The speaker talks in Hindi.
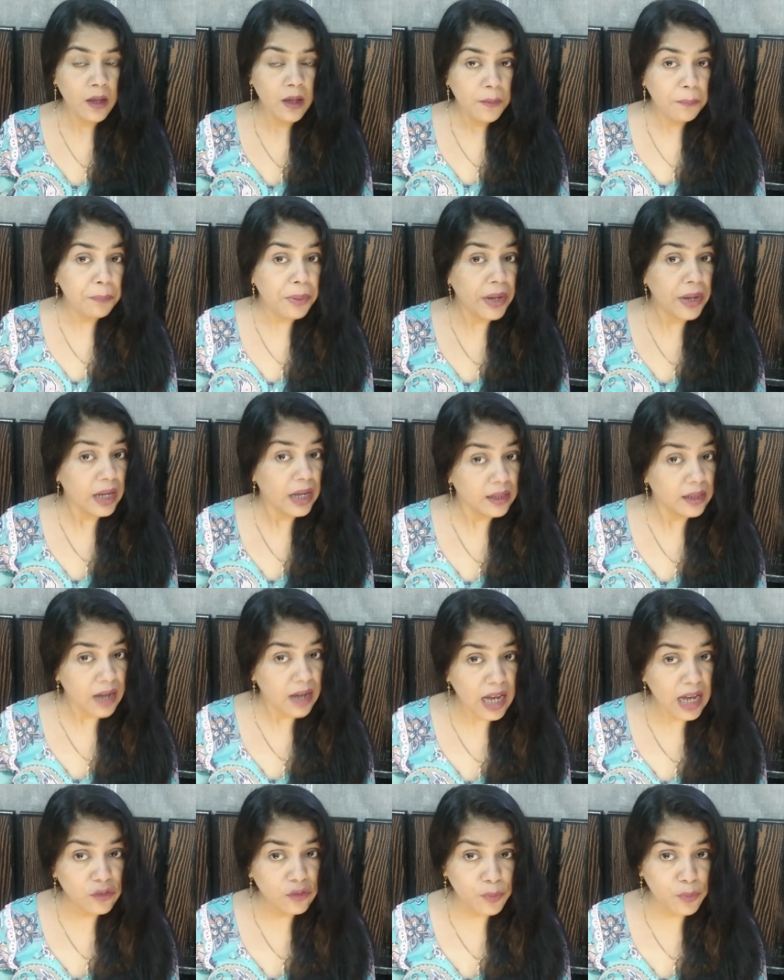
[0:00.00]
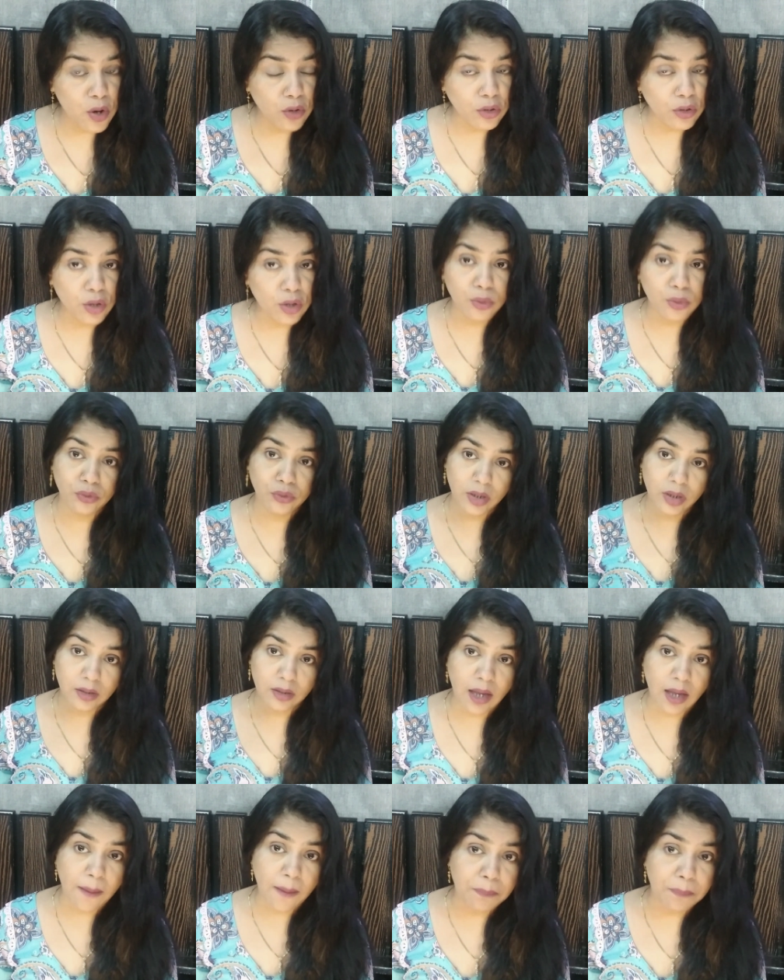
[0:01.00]
भ्रंगराज पाउडर हो सकता
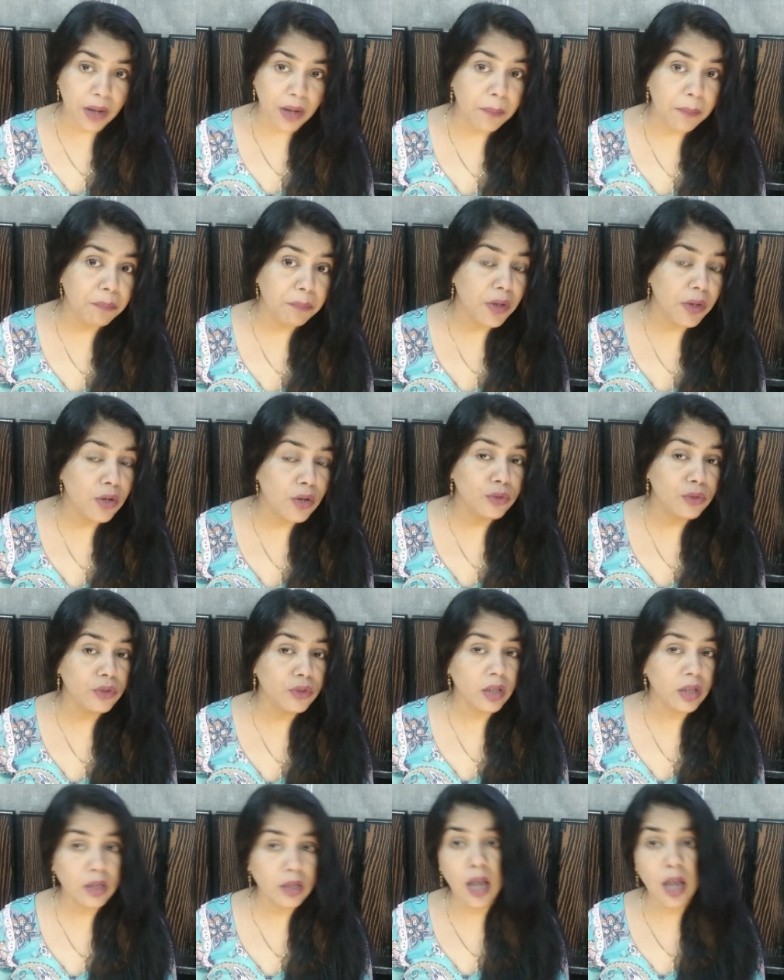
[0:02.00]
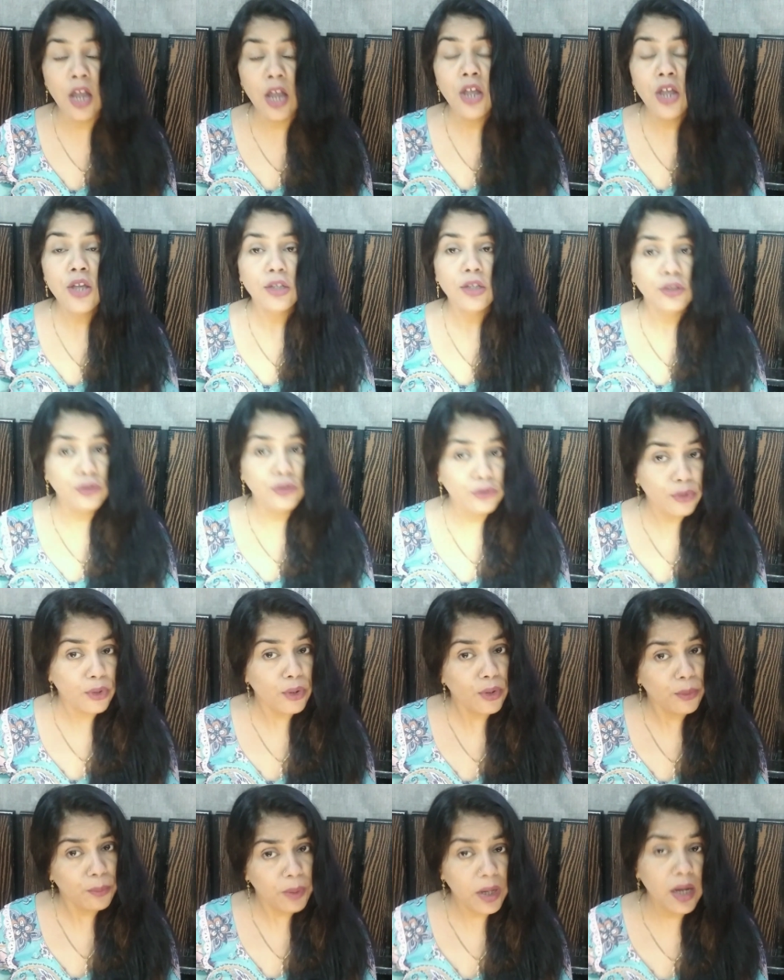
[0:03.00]
है ब्रह्मी हो सकता है जो
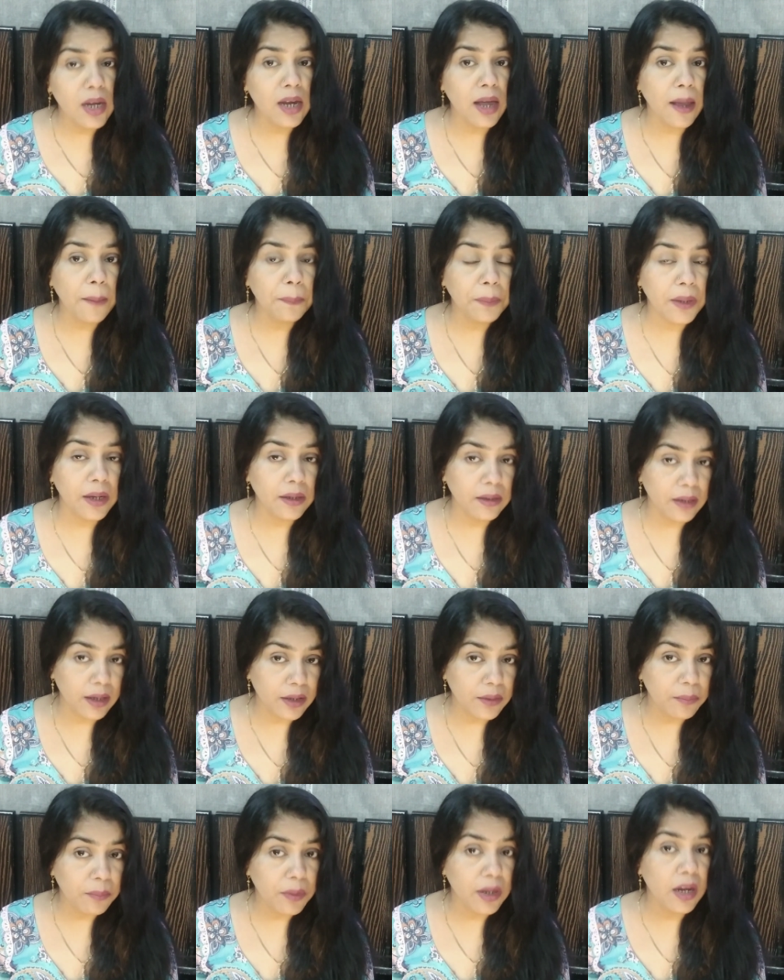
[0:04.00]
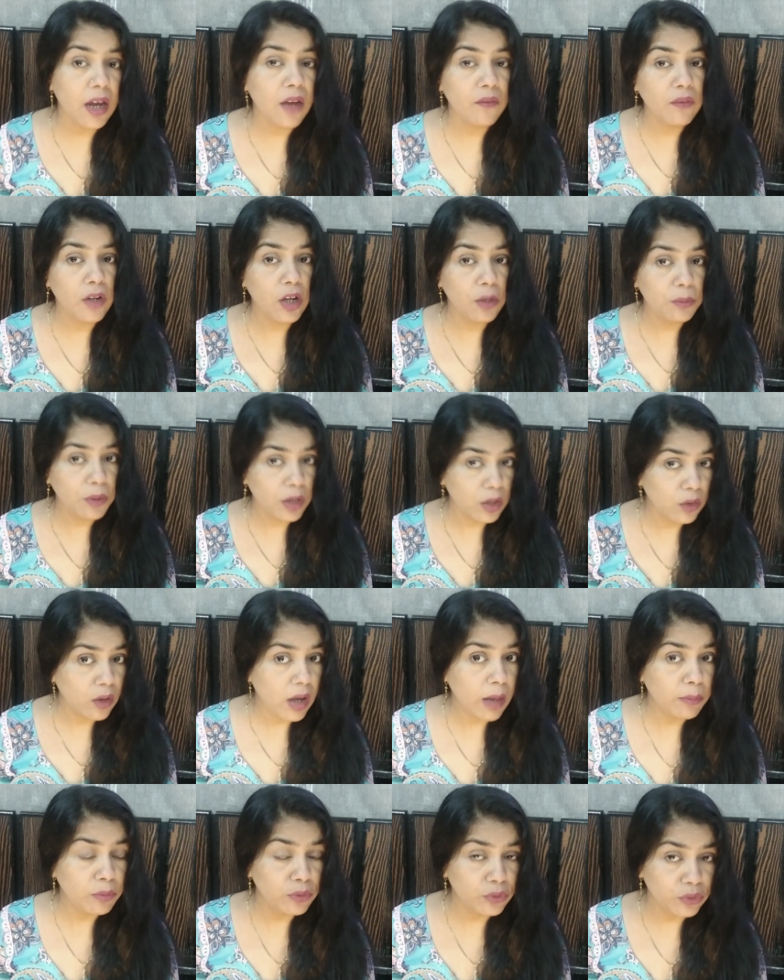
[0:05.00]
भी आपके घर में अवेलेबल हो
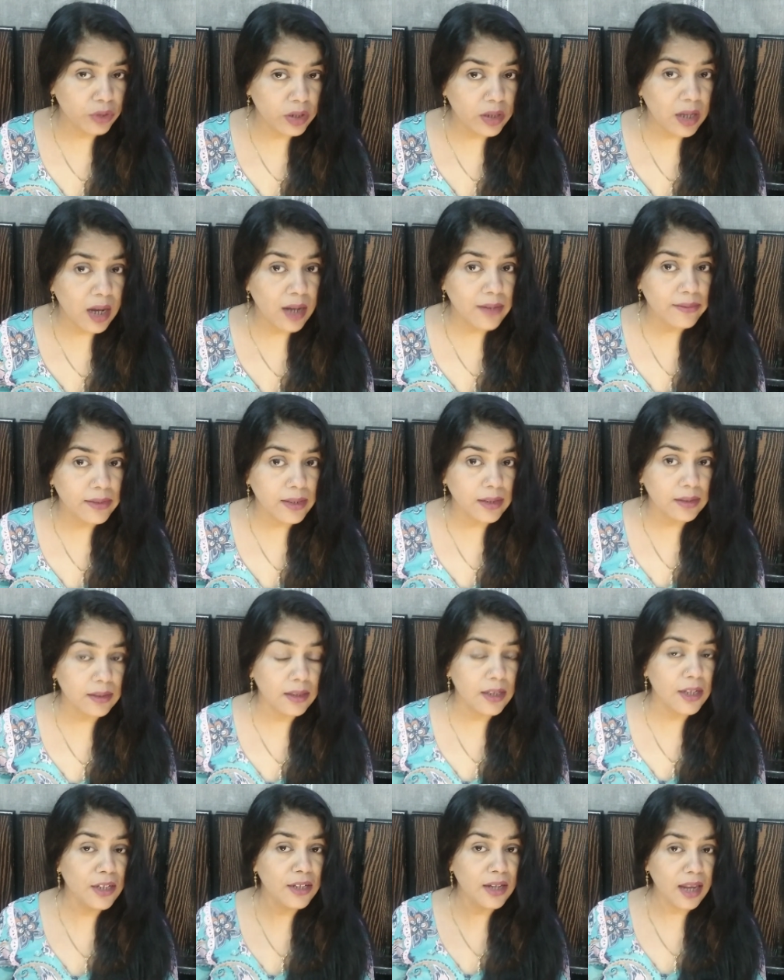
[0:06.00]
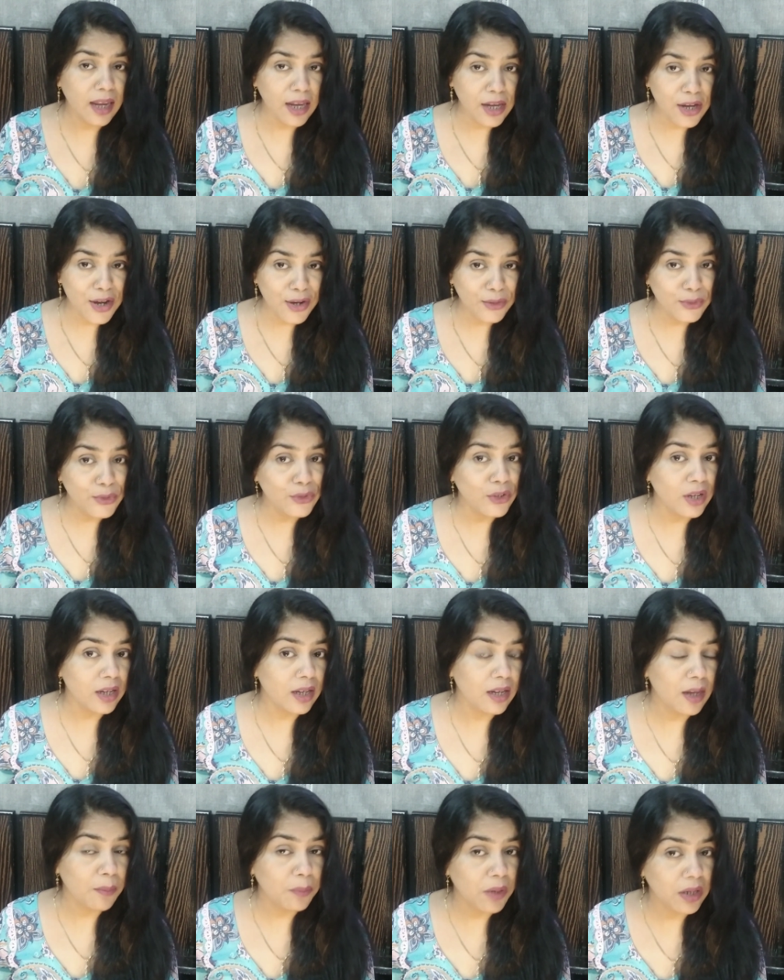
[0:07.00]
आप उसे डाल सकते हैं नहीं है कुछ अगर
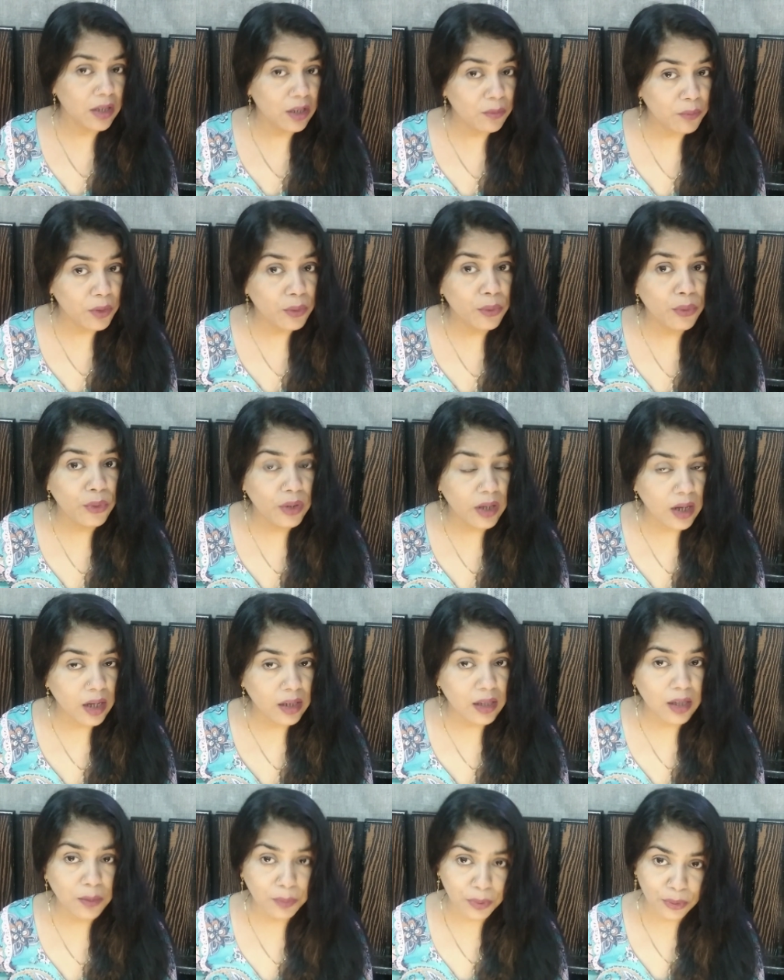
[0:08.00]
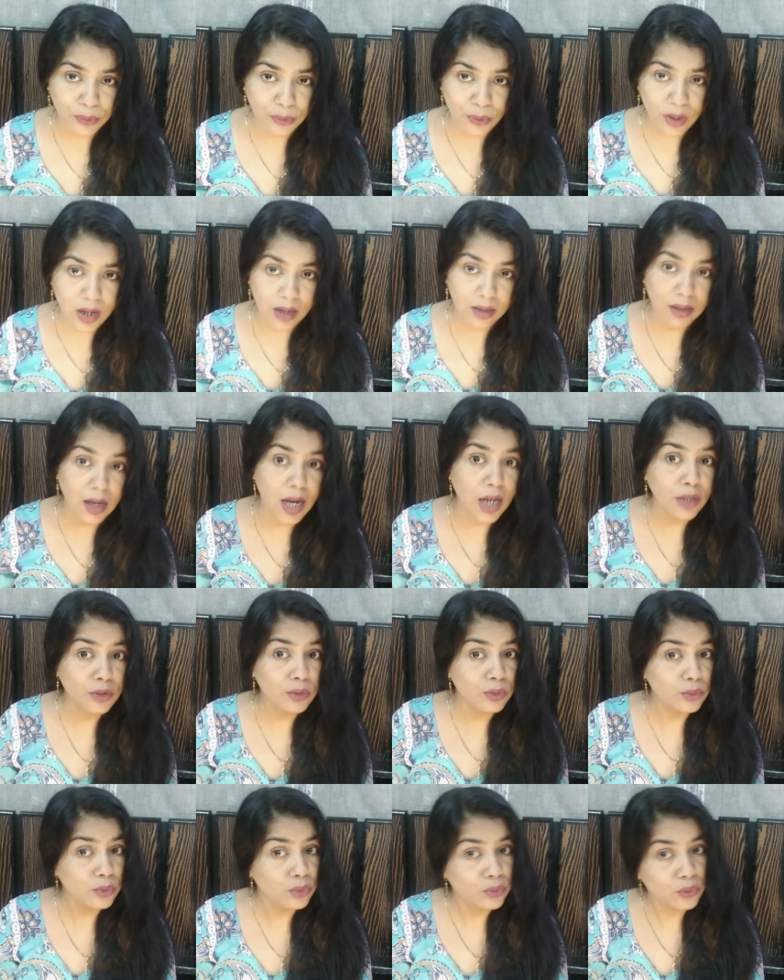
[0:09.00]
आपके घर में गुड़हल का फूल लगा है तो
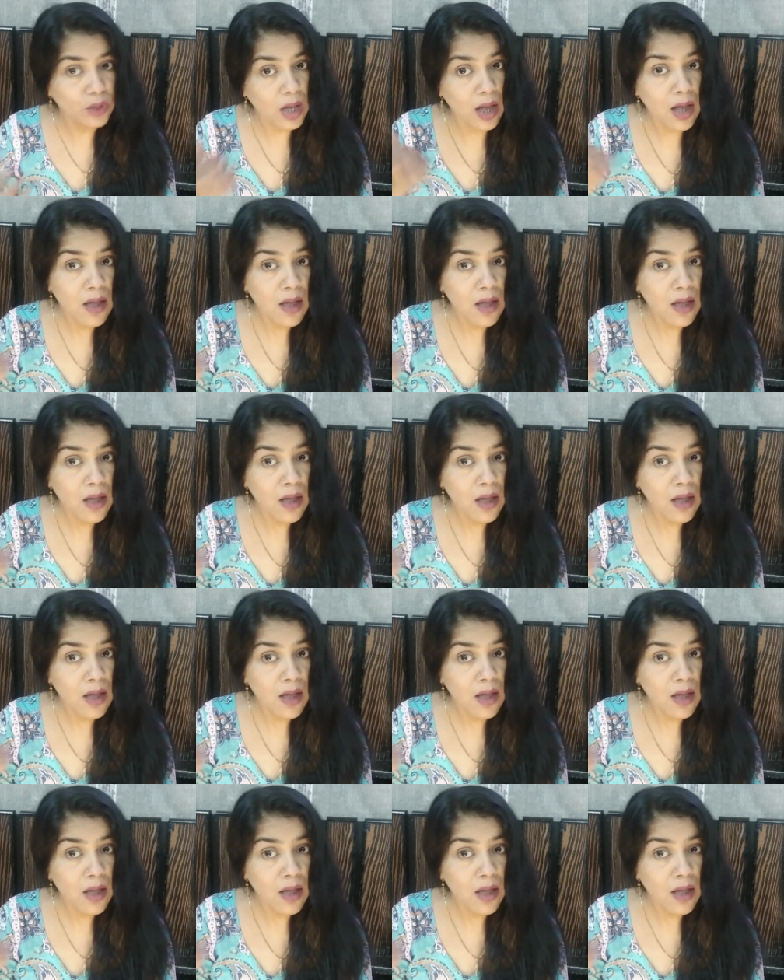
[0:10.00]
उसका